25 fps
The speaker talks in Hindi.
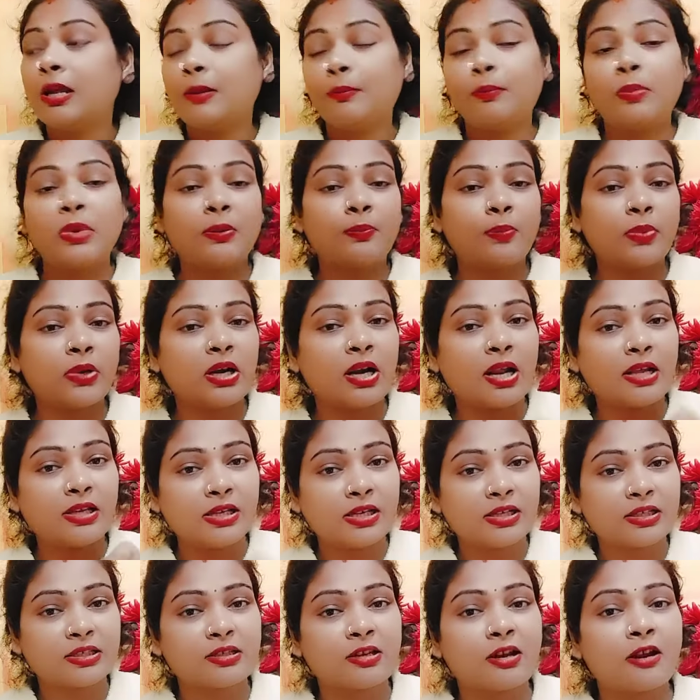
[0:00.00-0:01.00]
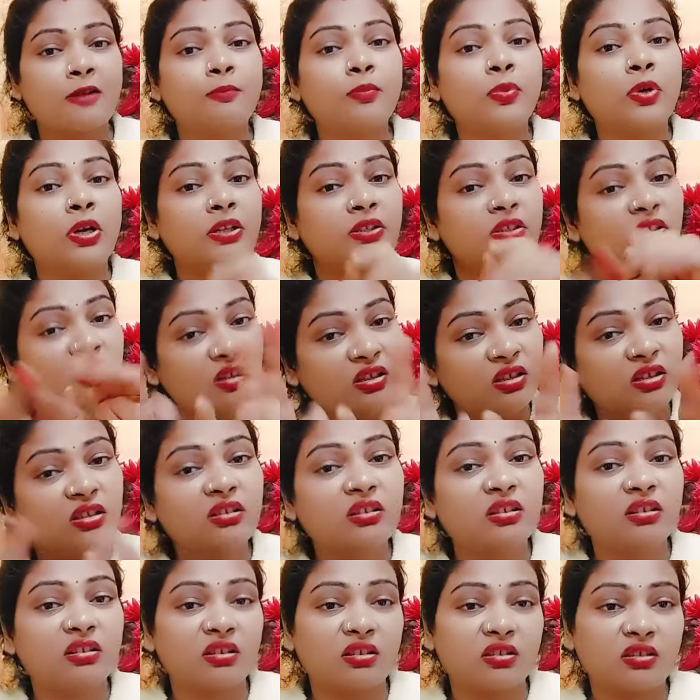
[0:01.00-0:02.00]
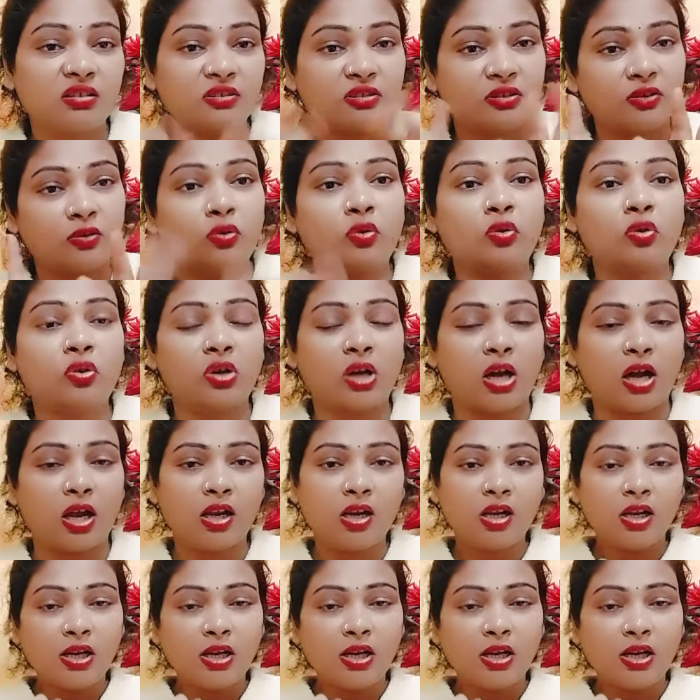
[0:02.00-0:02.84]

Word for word: पेपर लाइए स्टाम्प लाइए लिख के रख लीजिए होगा